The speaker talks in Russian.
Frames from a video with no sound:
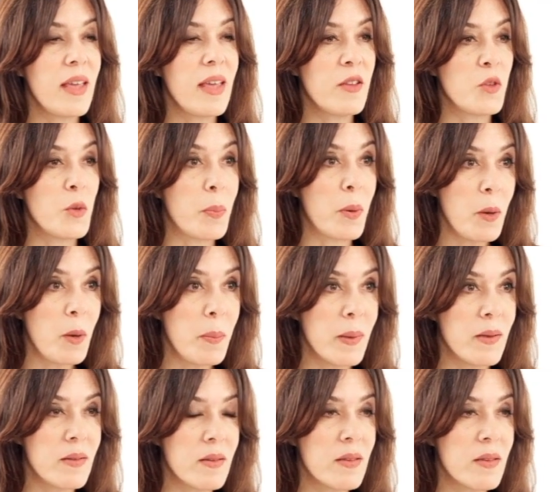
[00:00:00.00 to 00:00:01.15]
Итак,
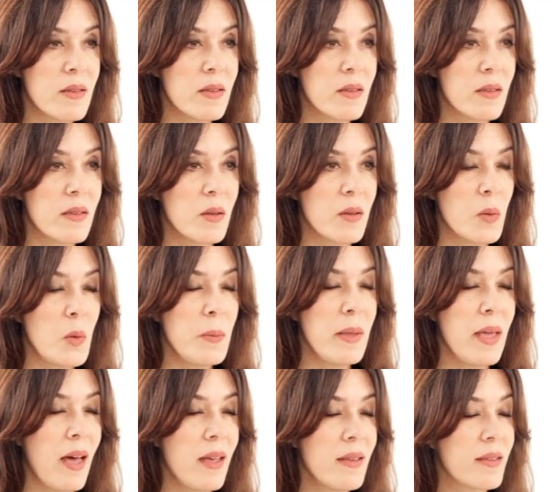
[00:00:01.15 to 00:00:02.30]
если у всего есть
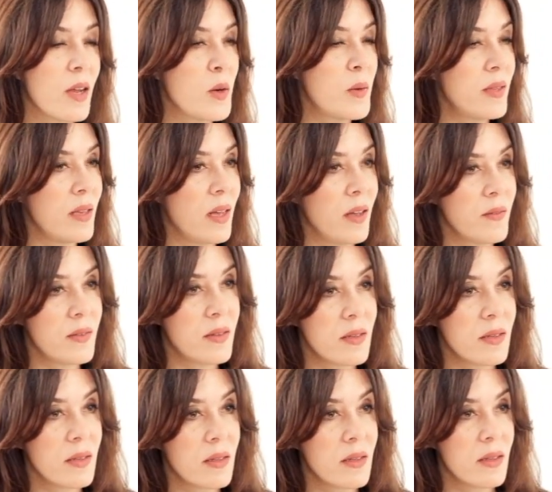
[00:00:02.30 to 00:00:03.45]
цель, мы можем
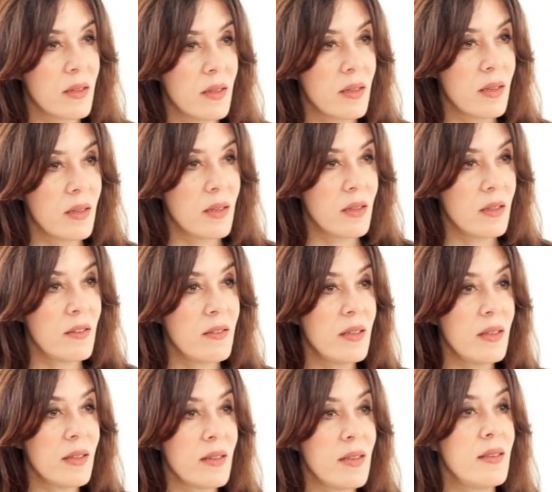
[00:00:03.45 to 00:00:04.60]
спросить себя,
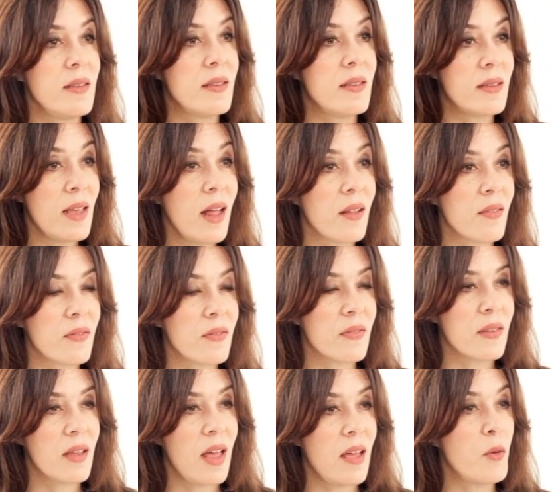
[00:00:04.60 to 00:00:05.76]
есть ли цель у
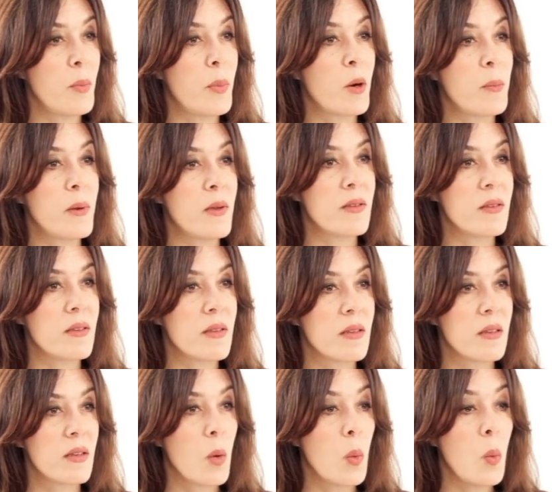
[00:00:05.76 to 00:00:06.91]
самой болезни,
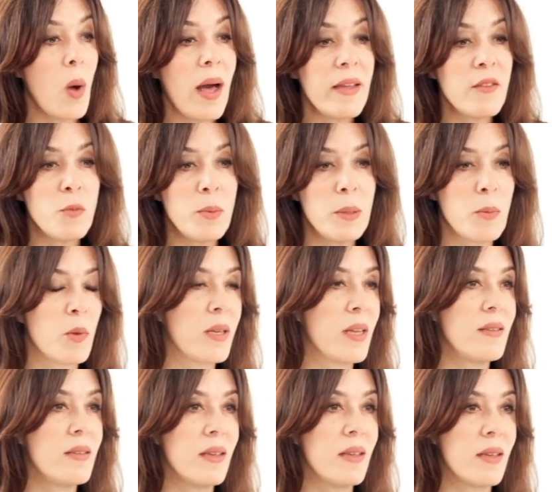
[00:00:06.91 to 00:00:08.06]
почему люди
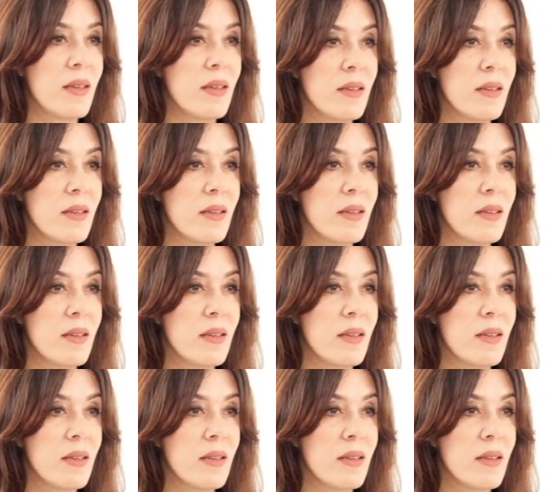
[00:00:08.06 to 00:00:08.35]
заболевают.